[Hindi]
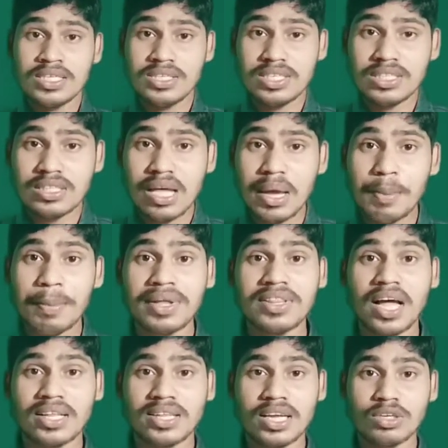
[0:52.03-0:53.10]
जितने ही
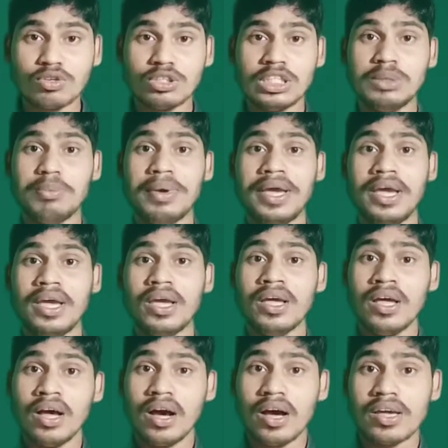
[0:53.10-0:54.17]
मतदाता सूची में
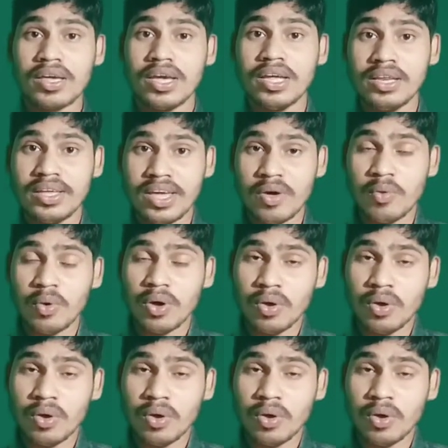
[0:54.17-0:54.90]
अंकित किए